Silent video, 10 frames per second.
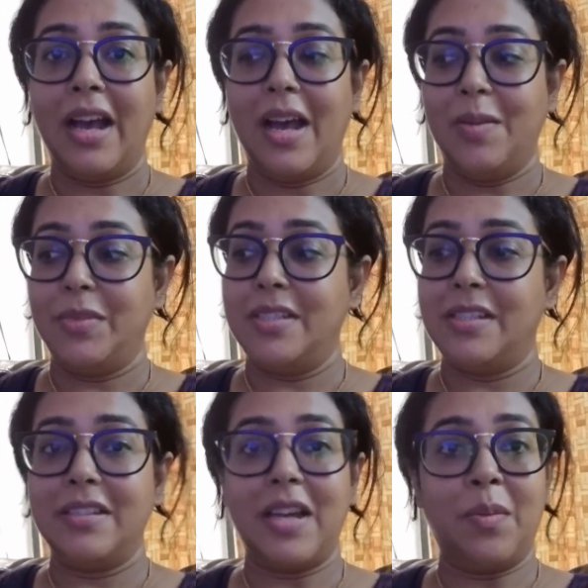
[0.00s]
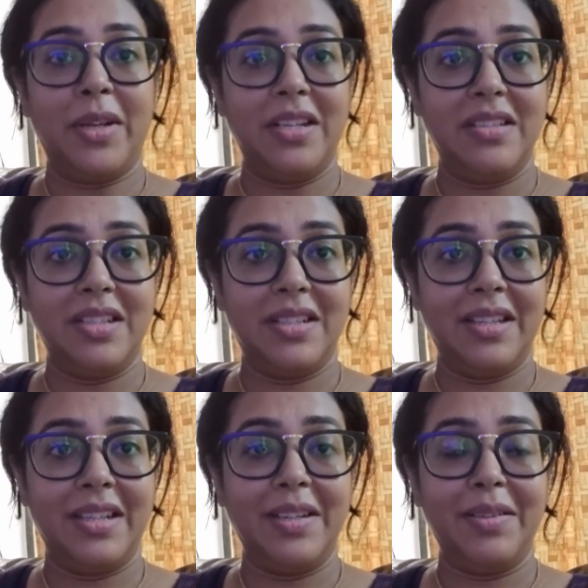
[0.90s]
আমি জাস্ট আমার নিজের
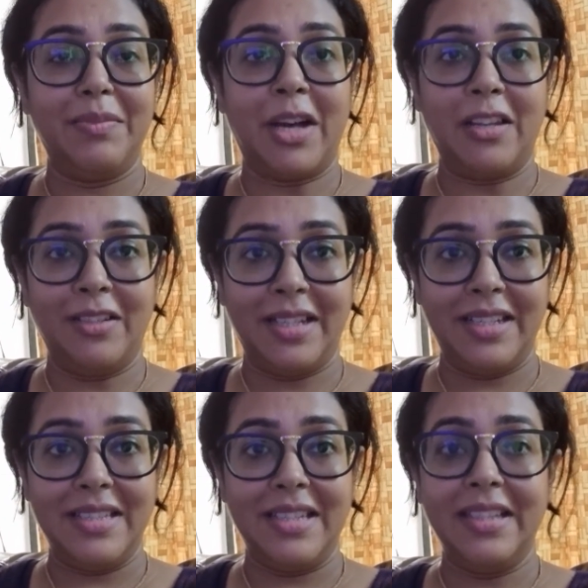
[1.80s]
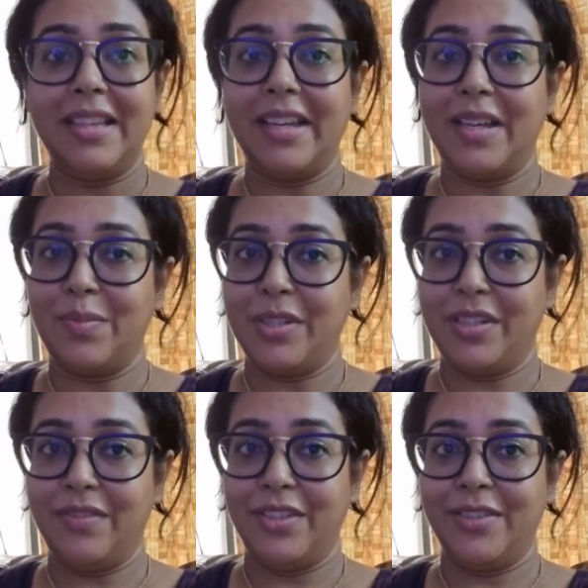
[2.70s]
থেকে ভালো লেগেছে তাই আমি
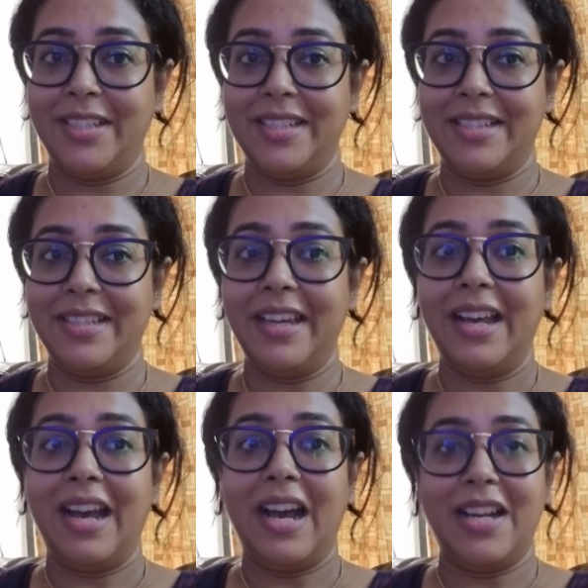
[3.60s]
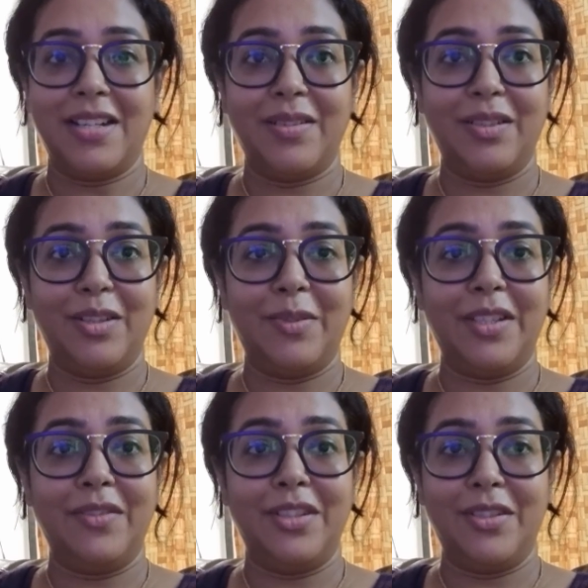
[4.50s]
রিভিউ দিচ্ছি আশা করি তোমাদের
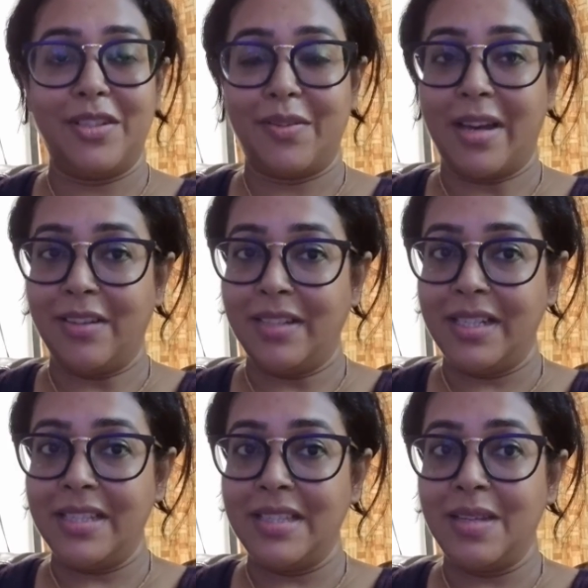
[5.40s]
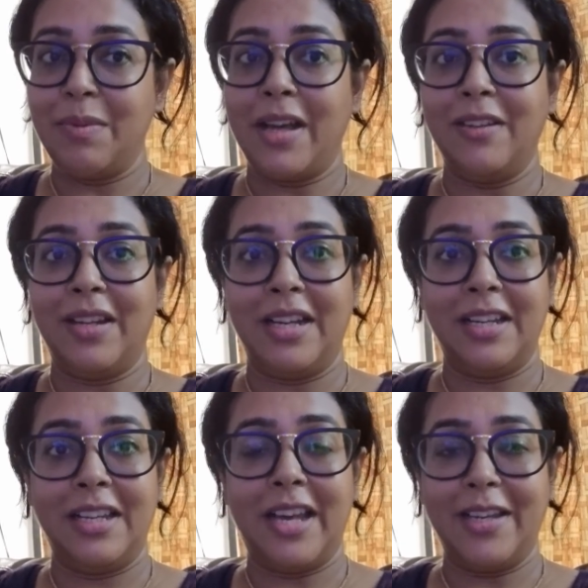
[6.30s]
ভিডিওটা ভালো লেগেছে ভালো লাগলে
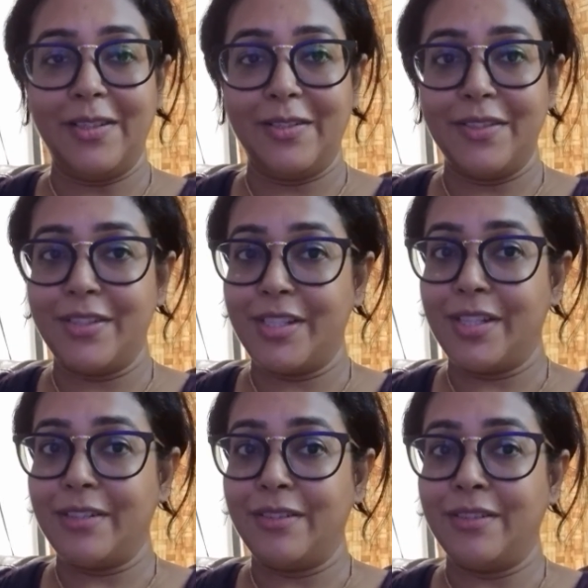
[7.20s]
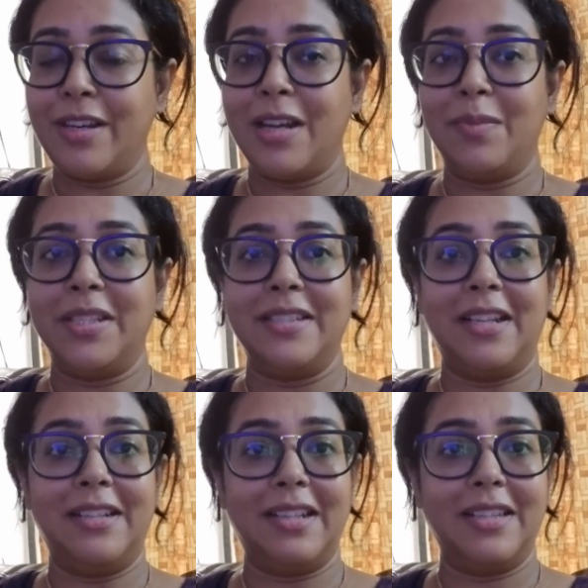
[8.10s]
লাইক করো শেয়ার করো আর আমাদের
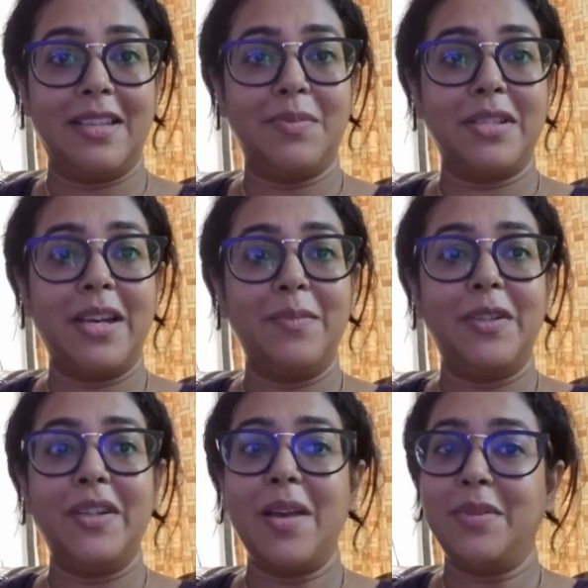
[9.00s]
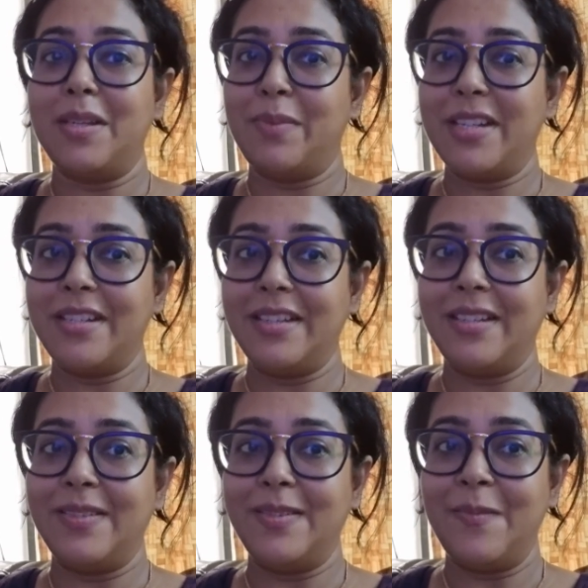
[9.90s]
চ্যানেলটাকে সাবস্ক্রাইব করে আমাদের পাশে থেকো